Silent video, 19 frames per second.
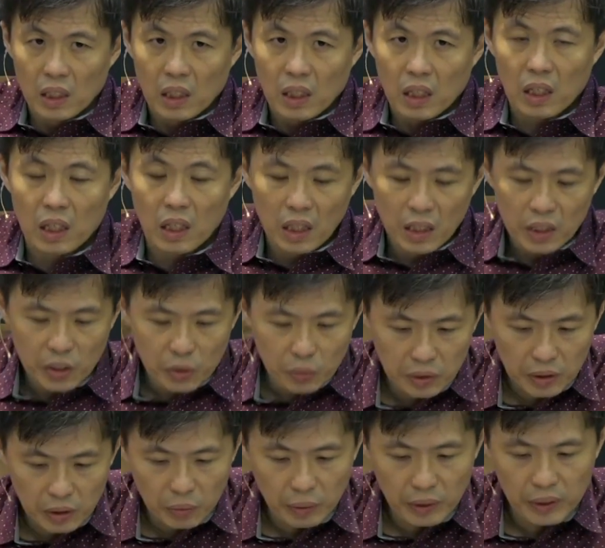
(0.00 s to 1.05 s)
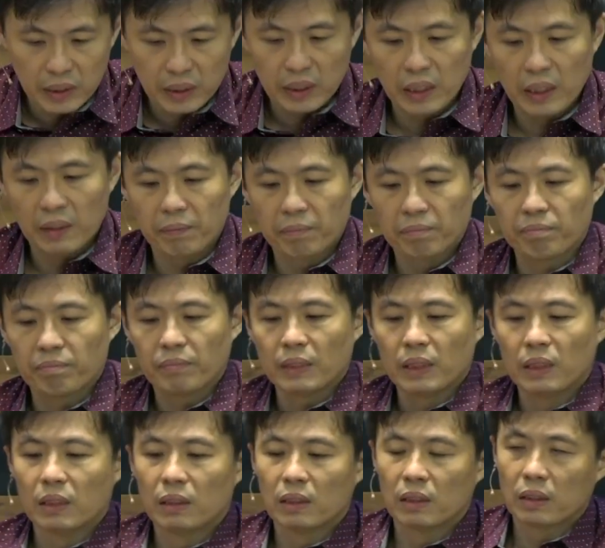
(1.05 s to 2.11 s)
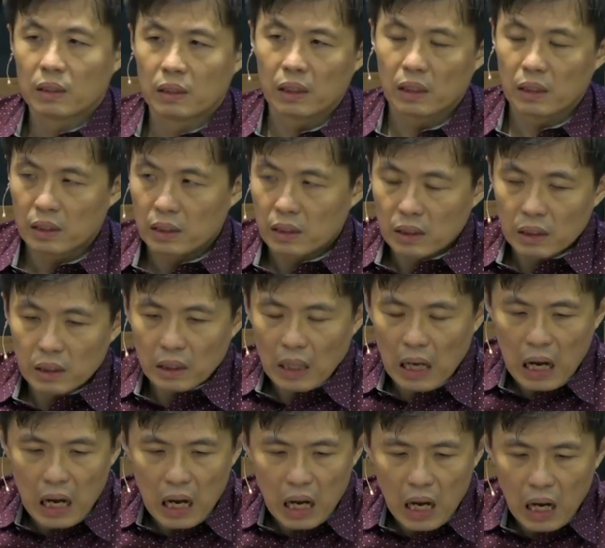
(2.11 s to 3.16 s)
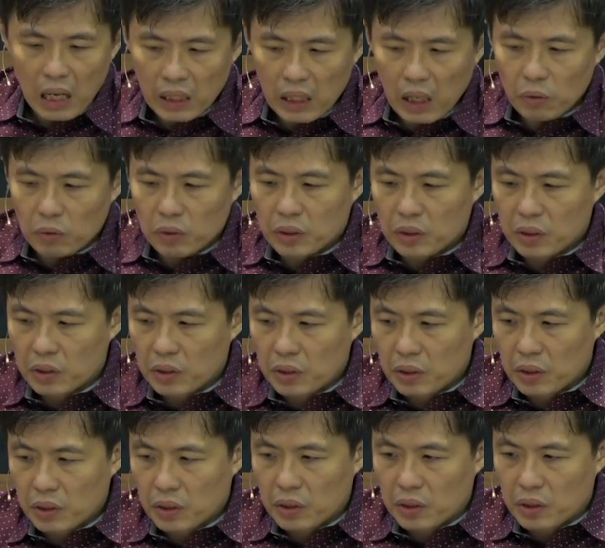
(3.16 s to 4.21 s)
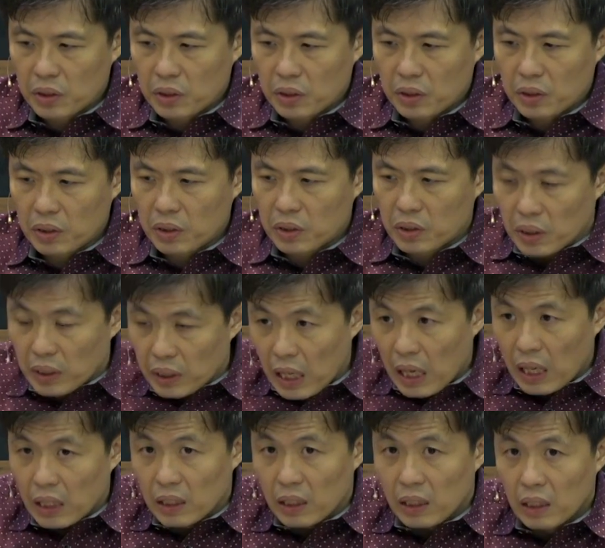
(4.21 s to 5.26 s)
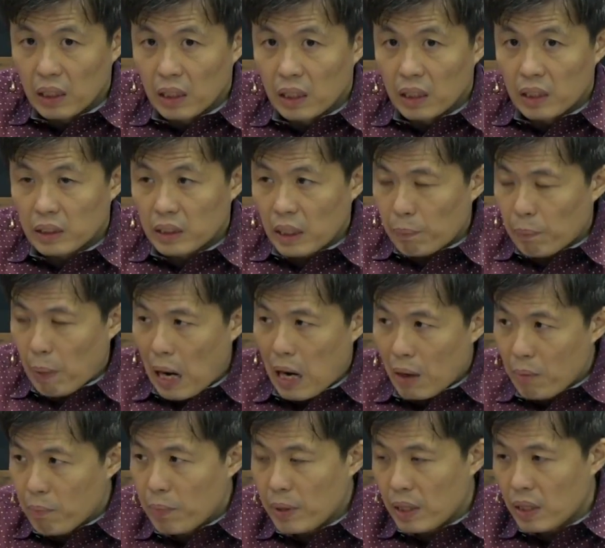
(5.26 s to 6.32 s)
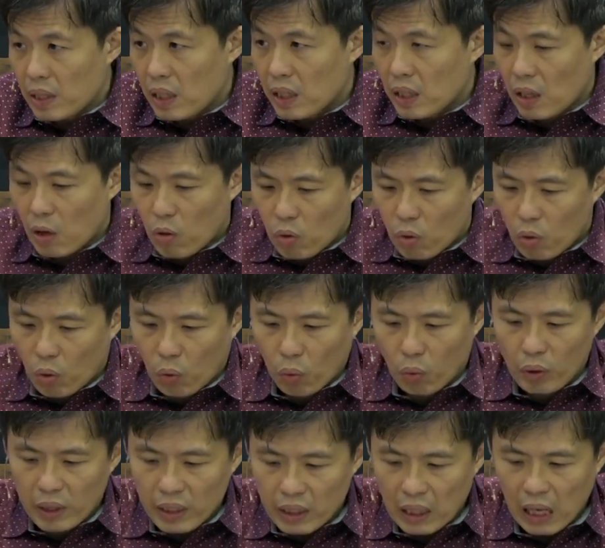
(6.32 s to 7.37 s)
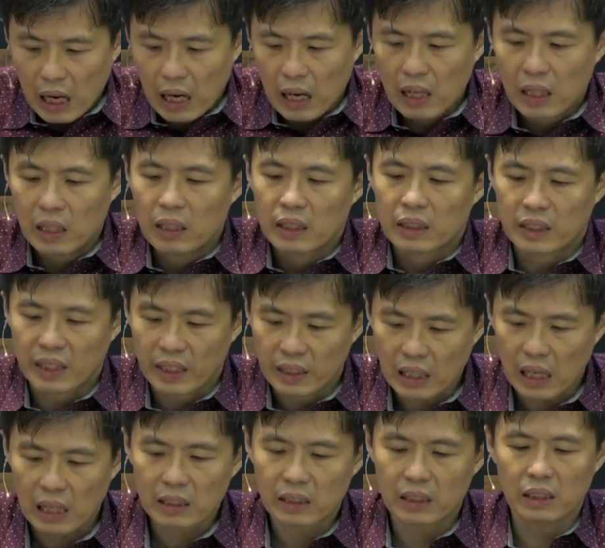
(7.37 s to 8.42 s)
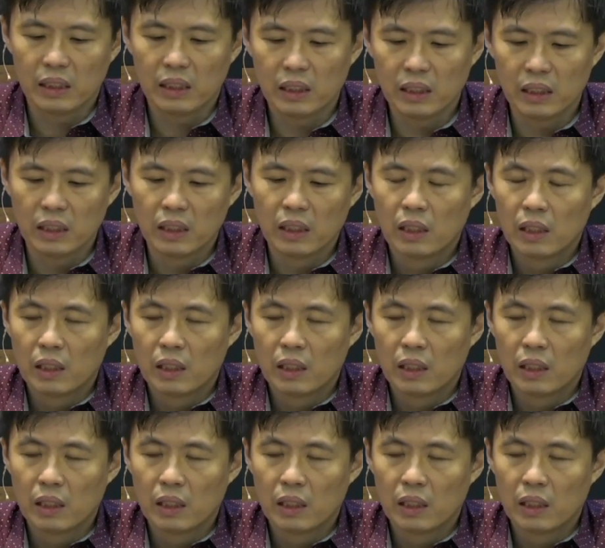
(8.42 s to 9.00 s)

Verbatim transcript: 很有社会经验，那他要怎样在旁边呢？要鼓励他，给他提议，